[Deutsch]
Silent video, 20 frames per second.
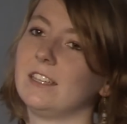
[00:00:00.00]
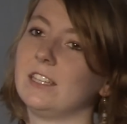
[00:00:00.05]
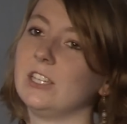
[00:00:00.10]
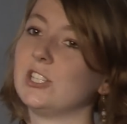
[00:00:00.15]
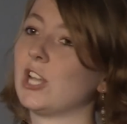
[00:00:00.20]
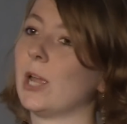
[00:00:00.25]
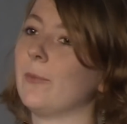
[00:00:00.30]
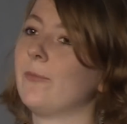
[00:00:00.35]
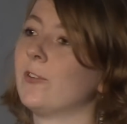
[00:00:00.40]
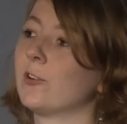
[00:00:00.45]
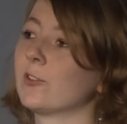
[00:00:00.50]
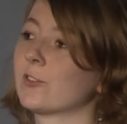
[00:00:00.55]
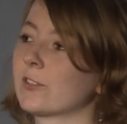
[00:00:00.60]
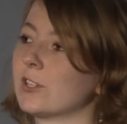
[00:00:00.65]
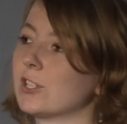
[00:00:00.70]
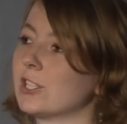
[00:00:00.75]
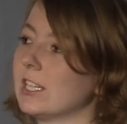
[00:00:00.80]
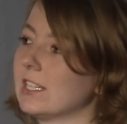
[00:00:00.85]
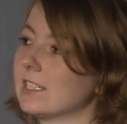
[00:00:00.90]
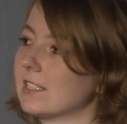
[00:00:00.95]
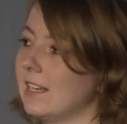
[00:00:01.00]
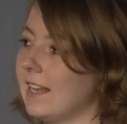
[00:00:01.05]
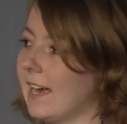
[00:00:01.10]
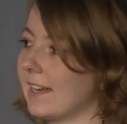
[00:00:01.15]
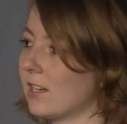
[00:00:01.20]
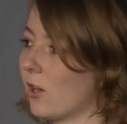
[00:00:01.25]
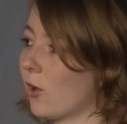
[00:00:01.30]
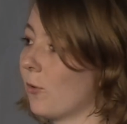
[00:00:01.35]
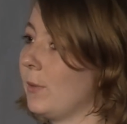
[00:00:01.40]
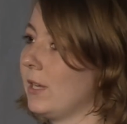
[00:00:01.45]
Die Schöpfungsgeschichte
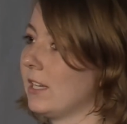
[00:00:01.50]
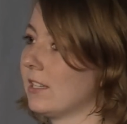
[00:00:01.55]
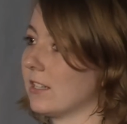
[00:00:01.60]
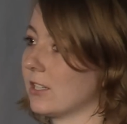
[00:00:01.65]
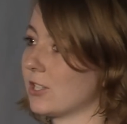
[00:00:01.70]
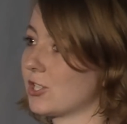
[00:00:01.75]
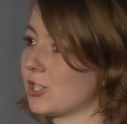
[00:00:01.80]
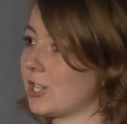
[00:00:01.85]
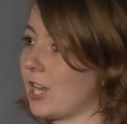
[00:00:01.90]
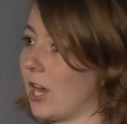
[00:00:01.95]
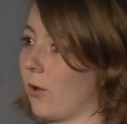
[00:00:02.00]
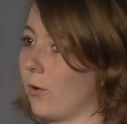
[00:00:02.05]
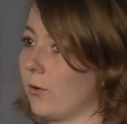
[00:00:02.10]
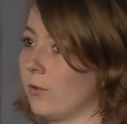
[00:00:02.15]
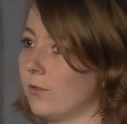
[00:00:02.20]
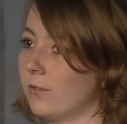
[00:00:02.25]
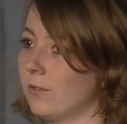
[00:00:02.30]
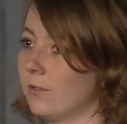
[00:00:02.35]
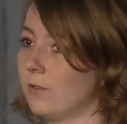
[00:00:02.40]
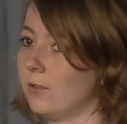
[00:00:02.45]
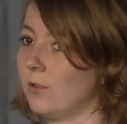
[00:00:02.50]
lehrt auch mich das Staunen.